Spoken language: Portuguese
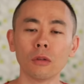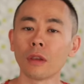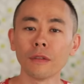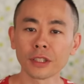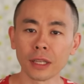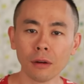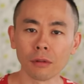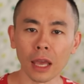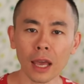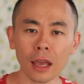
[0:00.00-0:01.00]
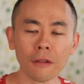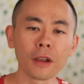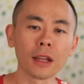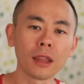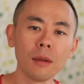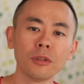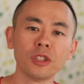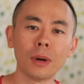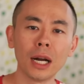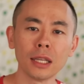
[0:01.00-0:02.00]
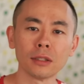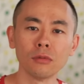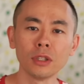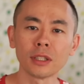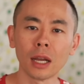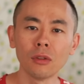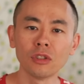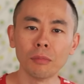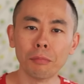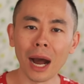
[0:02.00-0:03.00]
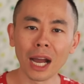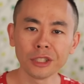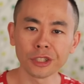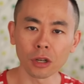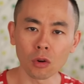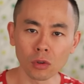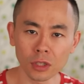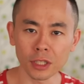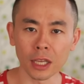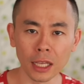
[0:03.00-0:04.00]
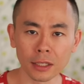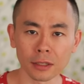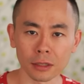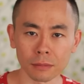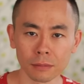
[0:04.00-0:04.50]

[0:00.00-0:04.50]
O que você não quer é ficar tempo demais num estado de baixa consciência.